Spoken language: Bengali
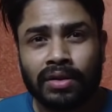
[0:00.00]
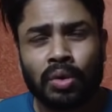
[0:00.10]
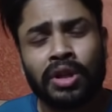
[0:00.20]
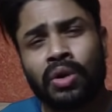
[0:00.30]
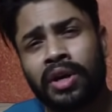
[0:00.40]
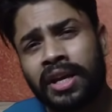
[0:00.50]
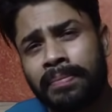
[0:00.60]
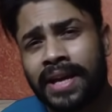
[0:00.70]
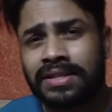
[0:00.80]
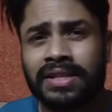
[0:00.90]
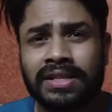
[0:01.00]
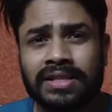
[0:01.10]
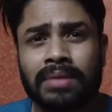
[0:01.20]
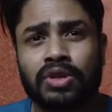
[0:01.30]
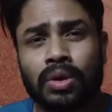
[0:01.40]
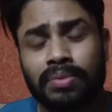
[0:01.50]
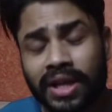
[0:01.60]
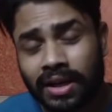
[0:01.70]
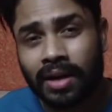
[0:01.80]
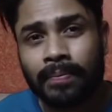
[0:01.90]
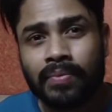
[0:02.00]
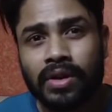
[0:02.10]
তোমাদের অনেক মেসেজ এসছে আমি সব দেখলাম